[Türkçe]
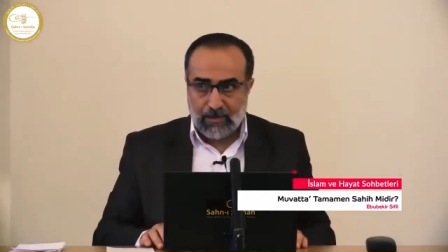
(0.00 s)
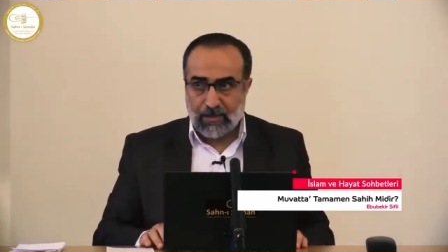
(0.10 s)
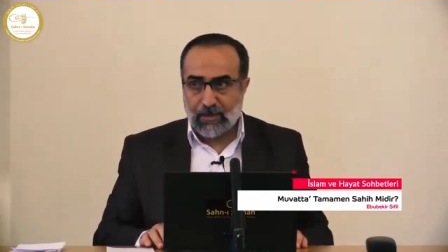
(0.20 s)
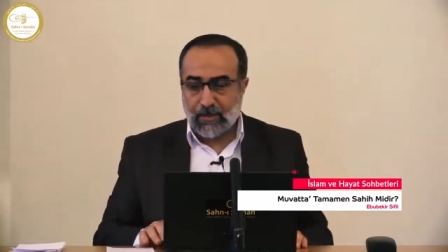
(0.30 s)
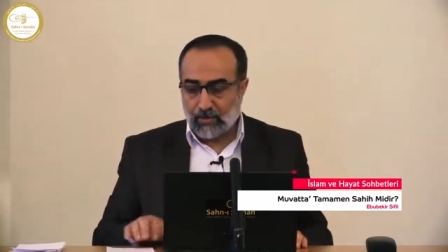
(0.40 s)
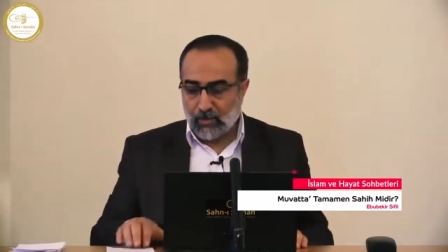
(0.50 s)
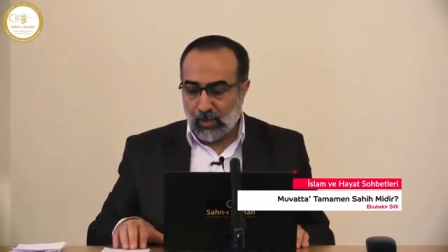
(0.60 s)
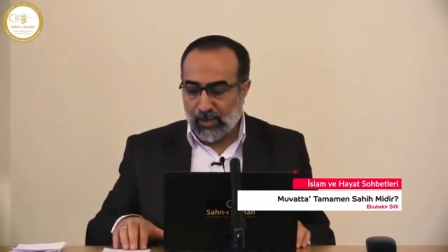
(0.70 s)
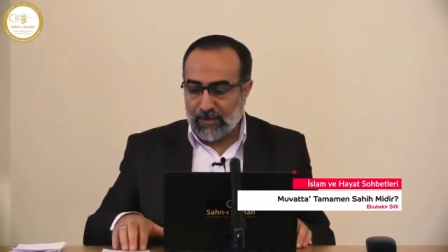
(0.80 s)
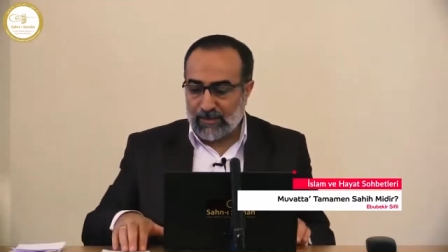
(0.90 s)
e,
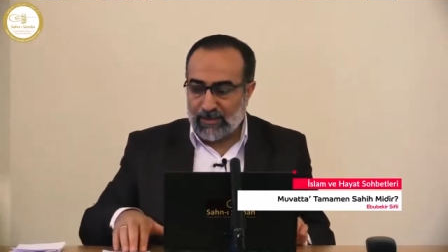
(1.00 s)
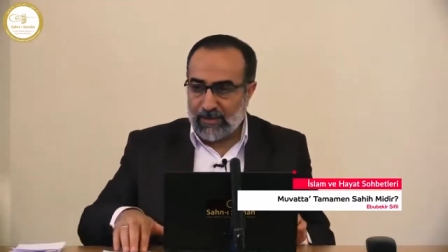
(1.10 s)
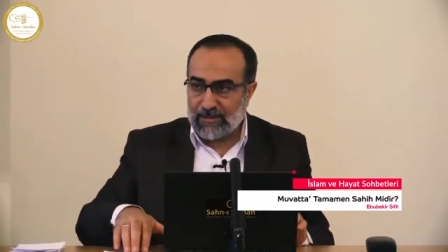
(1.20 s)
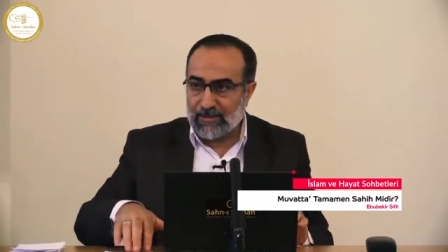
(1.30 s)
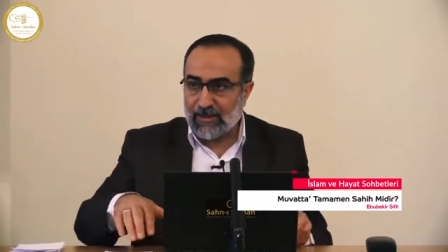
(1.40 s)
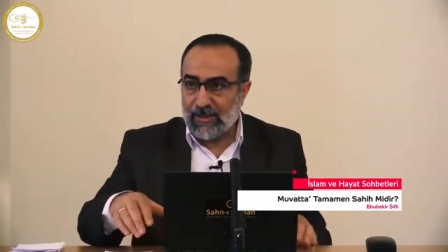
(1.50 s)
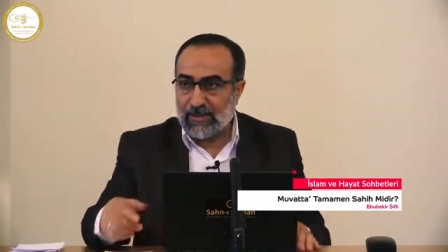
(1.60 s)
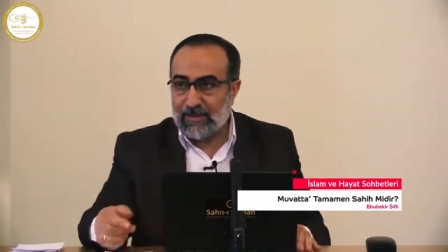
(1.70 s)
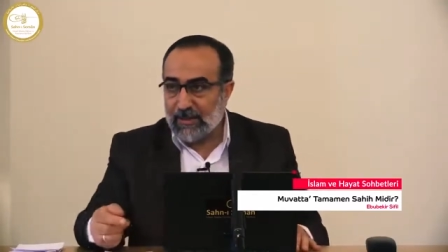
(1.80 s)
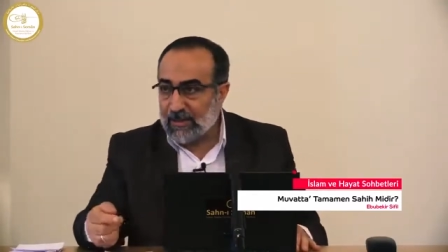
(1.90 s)
Bukhari'deki
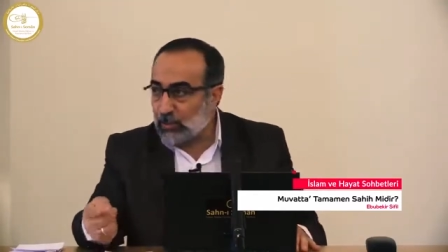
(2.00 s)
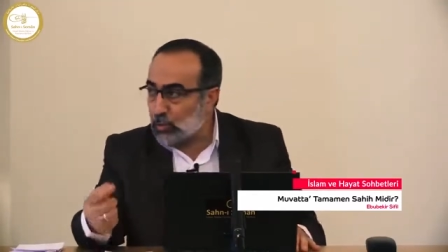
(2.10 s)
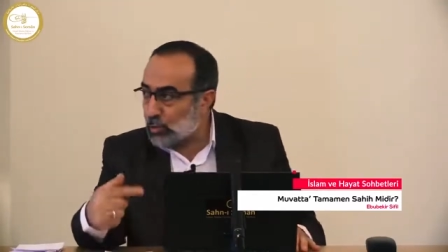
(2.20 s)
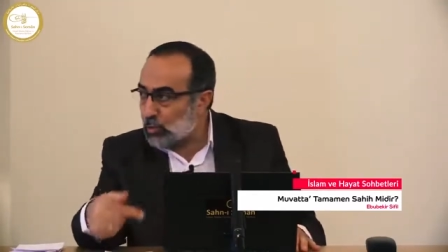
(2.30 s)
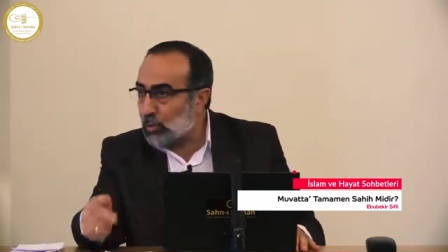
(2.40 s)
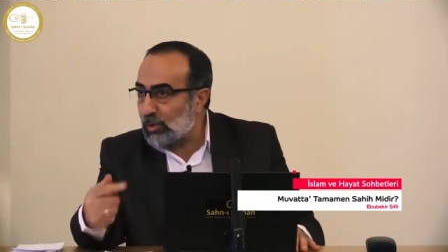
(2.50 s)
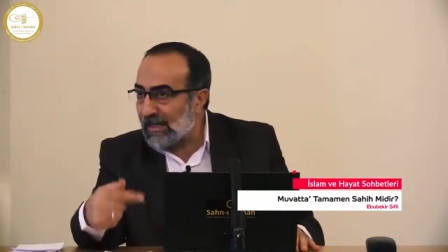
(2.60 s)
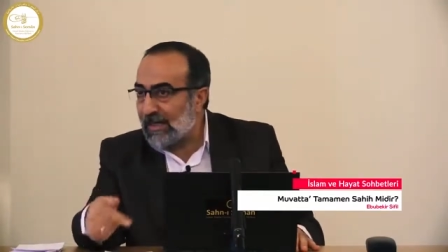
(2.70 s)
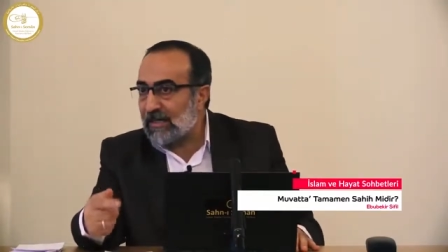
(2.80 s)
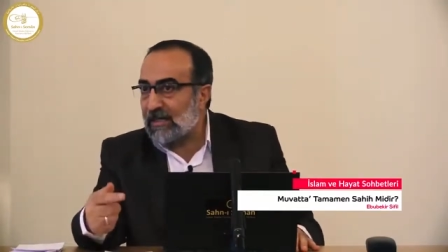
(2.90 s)
rivayetlerin
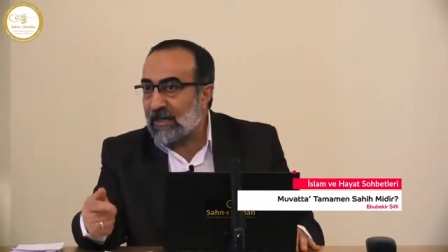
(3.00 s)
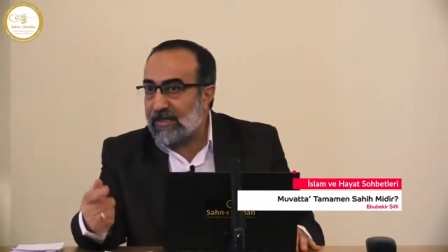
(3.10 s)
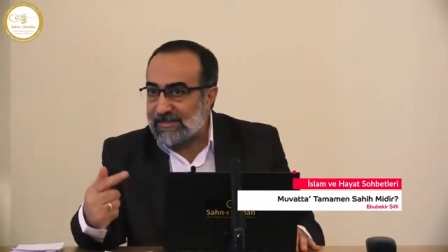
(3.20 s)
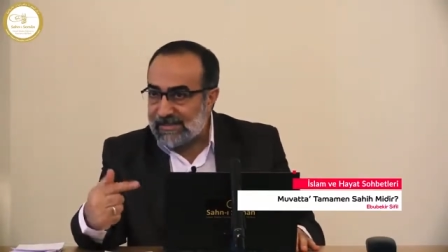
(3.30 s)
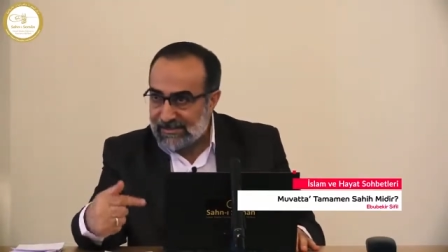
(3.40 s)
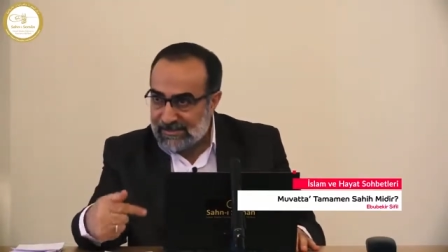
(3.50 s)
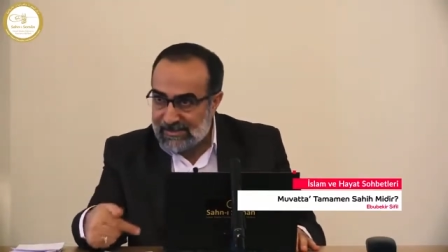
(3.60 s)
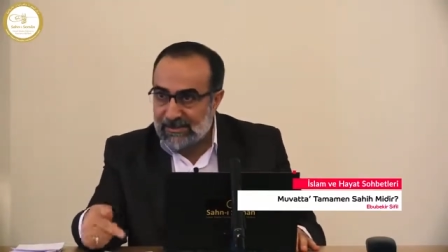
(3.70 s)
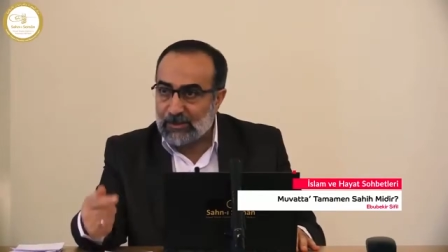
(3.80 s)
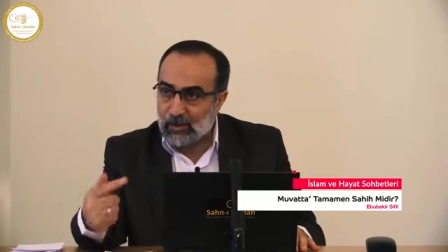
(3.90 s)
usulleri
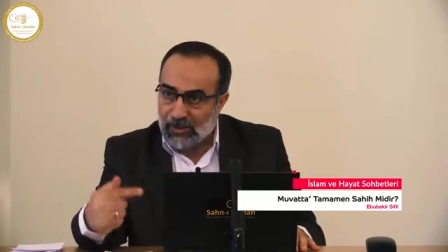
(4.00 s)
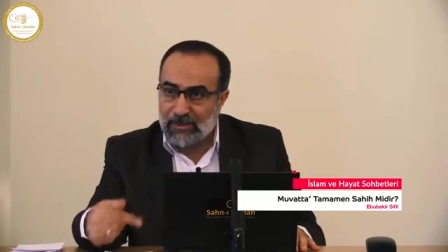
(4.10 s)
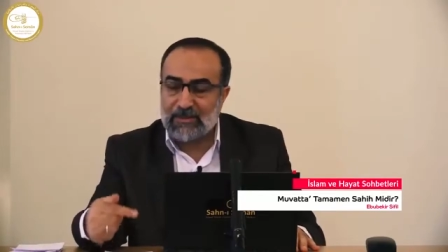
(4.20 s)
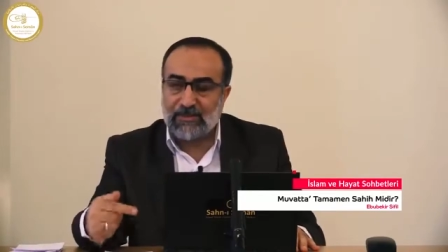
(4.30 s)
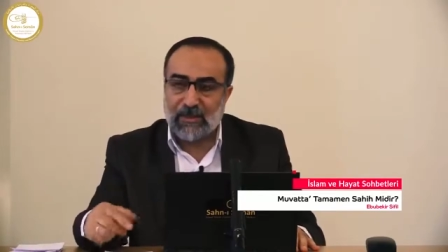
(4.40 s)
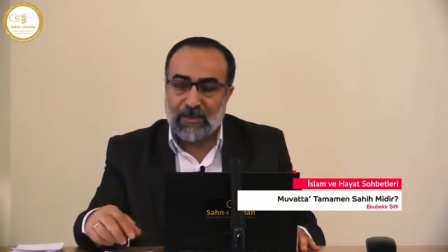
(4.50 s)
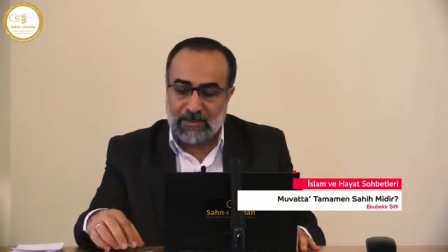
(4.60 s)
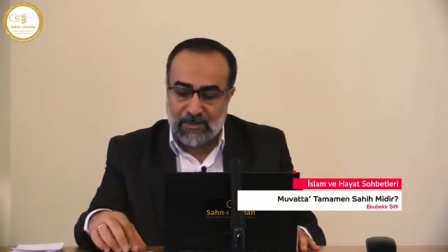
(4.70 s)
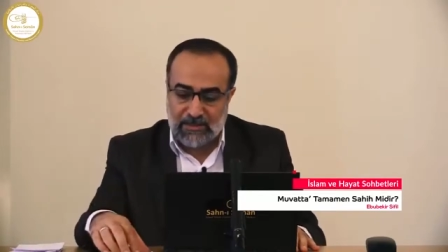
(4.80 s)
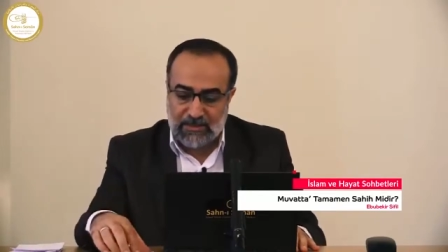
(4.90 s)
asıl olan
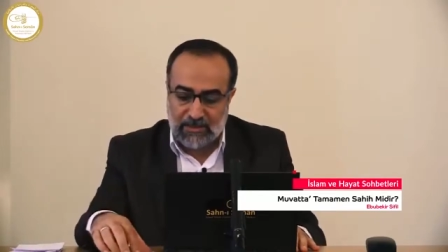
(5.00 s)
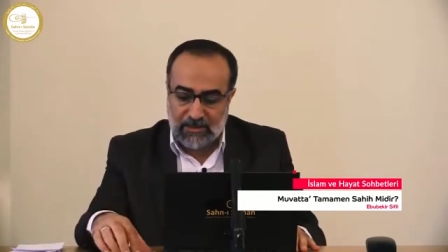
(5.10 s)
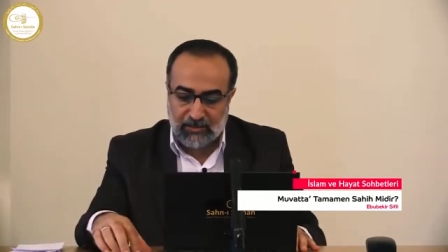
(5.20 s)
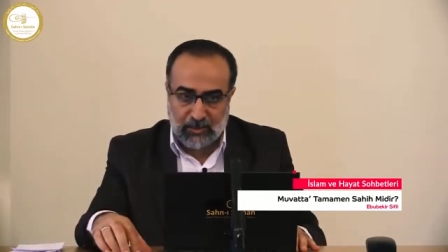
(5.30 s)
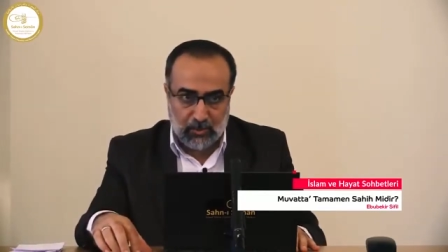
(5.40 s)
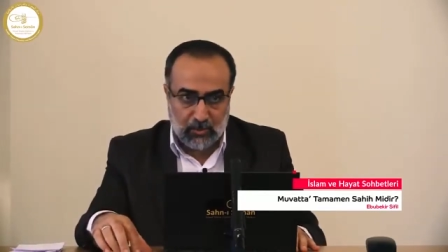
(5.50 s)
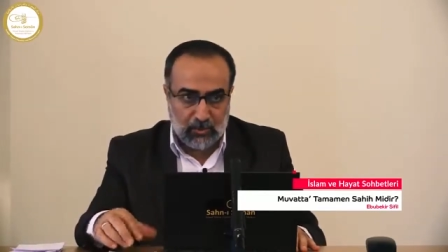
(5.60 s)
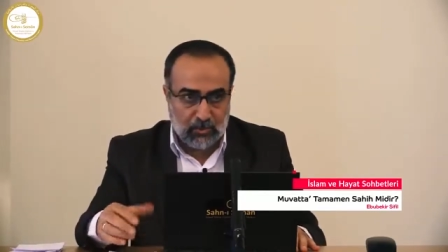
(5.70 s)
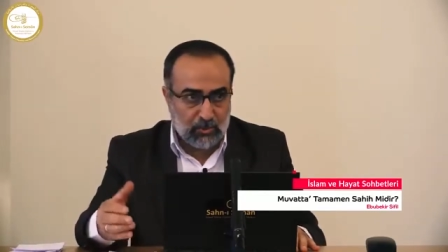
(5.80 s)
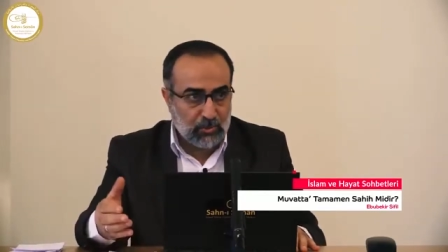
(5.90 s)
rivayetler içindir.
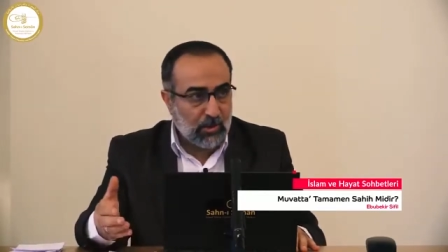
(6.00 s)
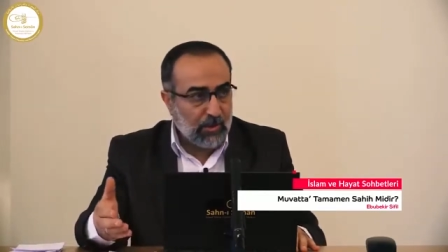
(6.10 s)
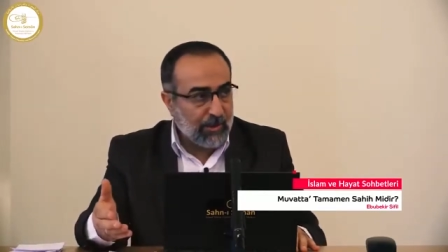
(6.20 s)
Biliyorsunuz